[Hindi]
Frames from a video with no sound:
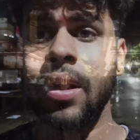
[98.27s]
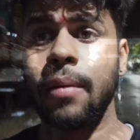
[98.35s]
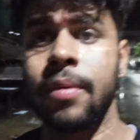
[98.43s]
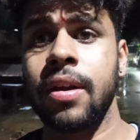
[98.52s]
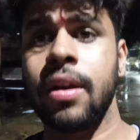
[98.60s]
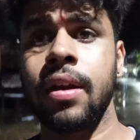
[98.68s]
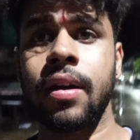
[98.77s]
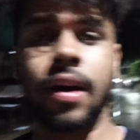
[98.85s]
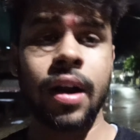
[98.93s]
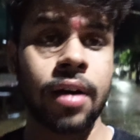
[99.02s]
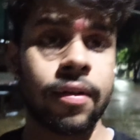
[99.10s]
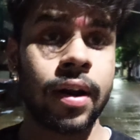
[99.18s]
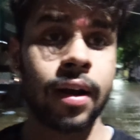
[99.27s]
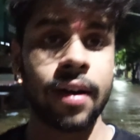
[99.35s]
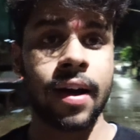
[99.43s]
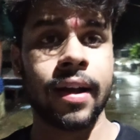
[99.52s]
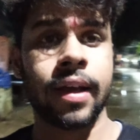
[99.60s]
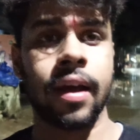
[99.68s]
भाई अभी खाना वाना
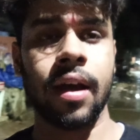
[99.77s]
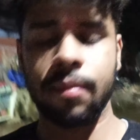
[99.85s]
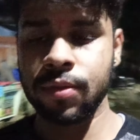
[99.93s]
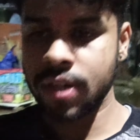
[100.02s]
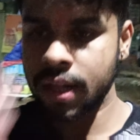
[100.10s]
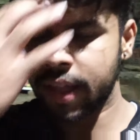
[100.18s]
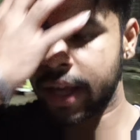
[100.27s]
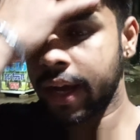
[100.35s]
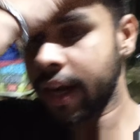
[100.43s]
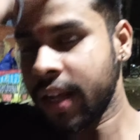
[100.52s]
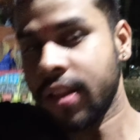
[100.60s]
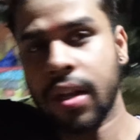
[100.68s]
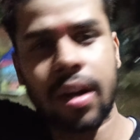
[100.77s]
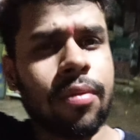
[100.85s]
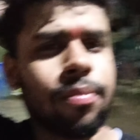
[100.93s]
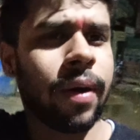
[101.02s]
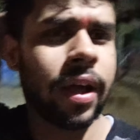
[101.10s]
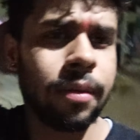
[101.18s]
खा के हम चल दिए घर की
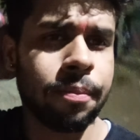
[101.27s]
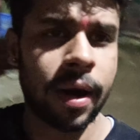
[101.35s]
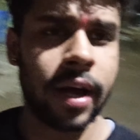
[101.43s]
तरफ भाई